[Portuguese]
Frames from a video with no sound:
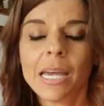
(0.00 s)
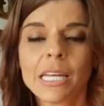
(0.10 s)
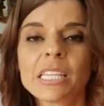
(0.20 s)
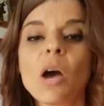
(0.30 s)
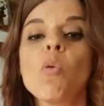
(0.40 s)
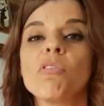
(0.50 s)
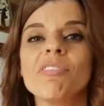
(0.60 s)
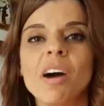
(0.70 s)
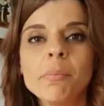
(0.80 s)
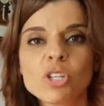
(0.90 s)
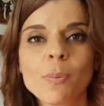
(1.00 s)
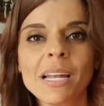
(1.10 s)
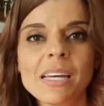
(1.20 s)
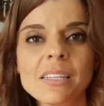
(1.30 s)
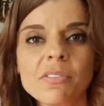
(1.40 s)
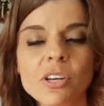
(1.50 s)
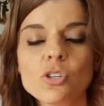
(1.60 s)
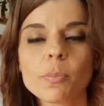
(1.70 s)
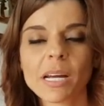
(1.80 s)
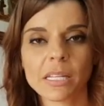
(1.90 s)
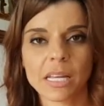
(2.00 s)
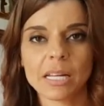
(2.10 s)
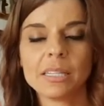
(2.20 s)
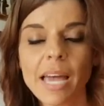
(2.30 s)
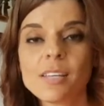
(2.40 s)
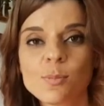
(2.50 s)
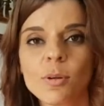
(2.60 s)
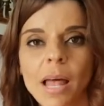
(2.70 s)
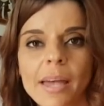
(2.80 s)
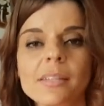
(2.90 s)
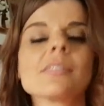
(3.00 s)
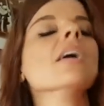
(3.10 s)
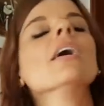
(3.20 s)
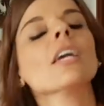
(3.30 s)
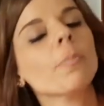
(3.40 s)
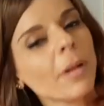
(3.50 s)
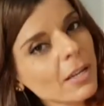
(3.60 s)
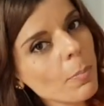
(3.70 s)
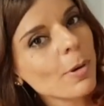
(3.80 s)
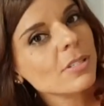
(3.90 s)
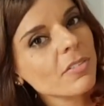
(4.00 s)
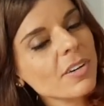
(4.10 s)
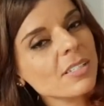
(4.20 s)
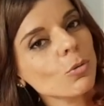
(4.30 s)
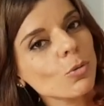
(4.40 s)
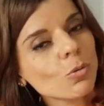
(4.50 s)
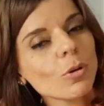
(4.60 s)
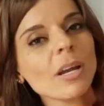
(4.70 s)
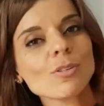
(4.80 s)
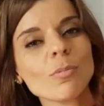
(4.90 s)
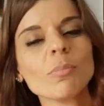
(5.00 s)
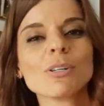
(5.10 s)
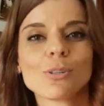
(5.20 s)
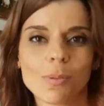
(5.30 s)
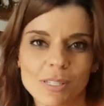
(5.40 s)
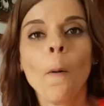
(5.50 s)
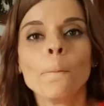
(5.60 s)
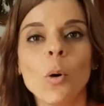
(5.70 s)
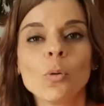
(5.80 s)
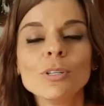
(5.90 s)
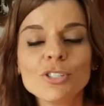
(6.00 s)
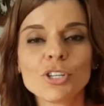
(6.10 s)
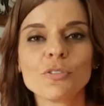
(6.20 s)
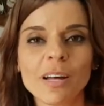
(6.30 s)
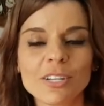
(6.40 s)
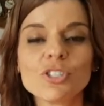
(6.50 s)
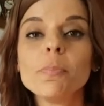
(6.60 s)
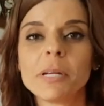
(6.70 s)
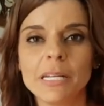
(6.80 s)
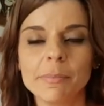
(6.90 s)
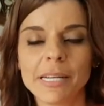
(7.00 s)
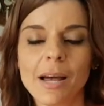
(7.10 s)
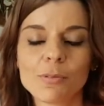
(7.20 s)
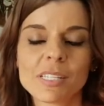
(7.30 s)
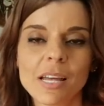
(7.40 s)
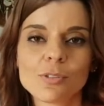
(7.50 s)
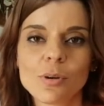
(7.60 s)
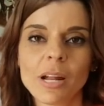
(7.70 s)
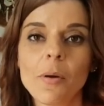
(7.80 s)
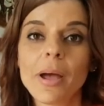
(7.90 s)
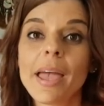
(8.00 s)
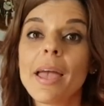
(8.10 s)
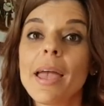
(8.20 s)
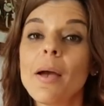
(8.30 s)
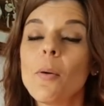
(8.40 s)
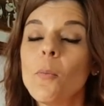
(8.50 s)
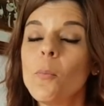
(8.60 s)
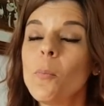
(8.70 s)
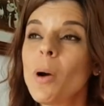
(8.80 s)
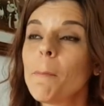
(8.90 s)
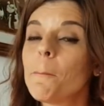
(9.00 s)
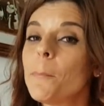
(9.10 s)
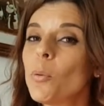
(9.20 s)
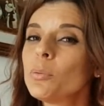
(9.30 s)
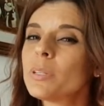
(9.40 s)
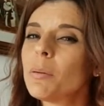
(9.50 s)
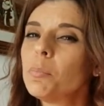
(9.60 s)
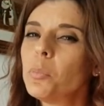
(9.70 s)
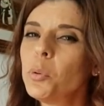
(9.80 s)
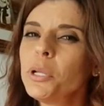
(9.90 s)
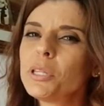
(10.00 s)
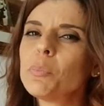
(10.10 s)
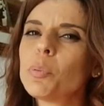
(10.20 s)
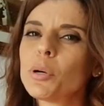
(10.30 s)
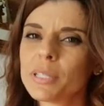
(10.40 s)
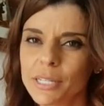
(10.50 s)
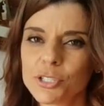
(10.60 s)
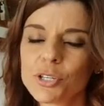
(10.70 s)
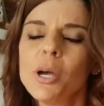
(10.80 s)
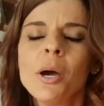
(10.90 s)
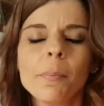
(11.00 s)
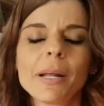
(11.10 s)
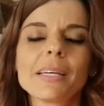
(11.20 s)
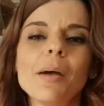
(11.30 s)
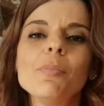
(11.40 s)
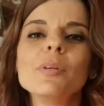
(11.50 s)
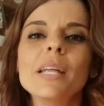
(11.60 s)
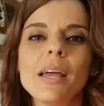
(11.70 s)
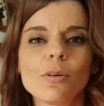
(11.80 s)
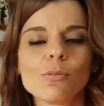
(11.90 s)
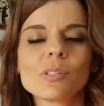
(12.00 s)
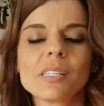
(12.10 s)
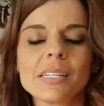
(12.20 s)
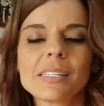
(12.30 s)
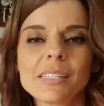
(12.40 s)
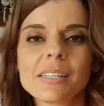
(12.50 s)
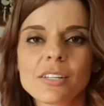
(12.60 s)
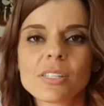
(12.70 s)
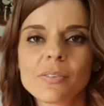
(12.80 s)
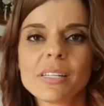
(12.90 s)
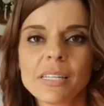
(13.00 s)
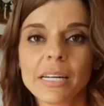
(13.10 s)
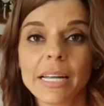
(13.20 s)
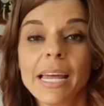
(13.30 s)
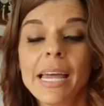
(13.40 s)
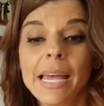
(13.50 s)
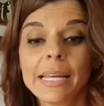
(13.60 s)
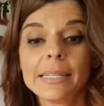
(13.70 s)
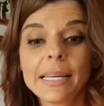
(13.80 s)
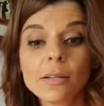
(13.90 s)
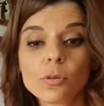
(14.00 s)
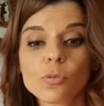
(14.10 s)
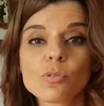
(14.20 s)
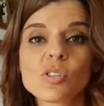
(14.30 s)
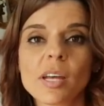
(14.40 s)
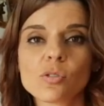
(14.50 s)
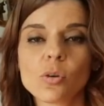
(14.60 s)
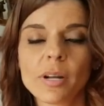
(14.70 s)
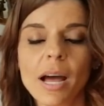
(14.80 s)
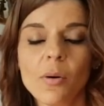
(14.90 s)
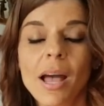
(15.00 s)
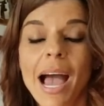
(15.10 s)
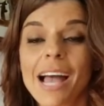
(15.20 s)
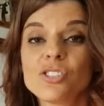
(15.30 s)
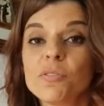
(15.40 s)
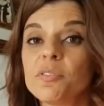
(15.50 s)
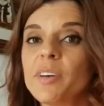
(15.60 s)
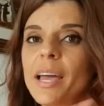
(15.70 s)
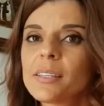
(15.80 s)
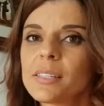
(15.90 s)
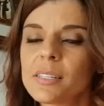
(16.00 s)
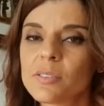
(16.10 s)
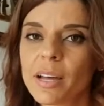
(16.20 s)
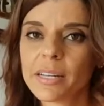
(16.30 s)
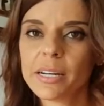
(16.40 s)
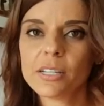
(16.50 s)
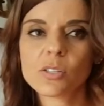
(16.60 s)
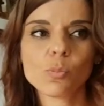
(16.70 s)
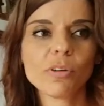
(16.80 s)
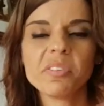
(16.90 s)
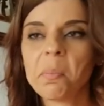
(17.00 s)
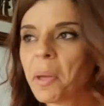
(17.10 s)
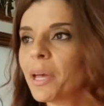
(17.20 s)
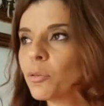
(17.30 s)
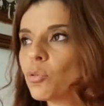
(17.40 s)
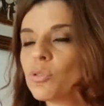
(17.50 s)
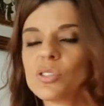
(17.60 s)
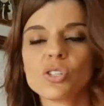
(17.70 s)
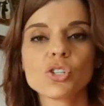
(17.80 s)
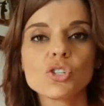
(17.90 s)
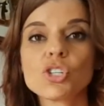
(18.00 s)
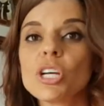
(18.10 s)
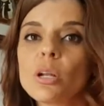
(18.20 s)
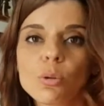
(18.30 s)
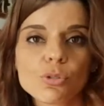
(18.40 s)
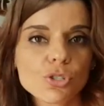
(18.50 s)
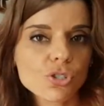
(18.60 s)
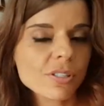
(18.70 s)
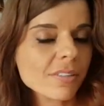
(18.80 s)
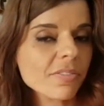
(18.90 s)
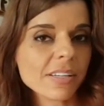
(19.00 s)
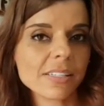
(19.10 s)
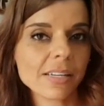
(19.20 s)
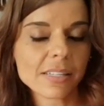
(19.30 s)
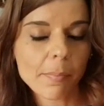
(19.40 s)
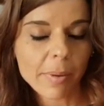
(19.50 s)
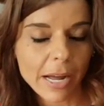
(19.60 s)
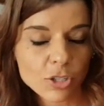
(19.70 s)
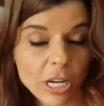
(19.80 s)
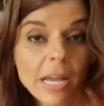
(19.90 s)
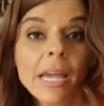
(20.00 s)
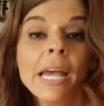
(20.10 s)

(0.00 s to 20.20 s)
Então vamos espalhar esse vídeo para que tenha 10 mil likes e para que eu possa fazer o tutorial sobre masturbação. Bom, quando a gente fala de preliminar, o sexo oral é uma ponta muito importante para que a mulher consiga se satisfazer, né? E dentro do sexo oral há diversas variantes, movimentos, estilos de se fazer essa prática.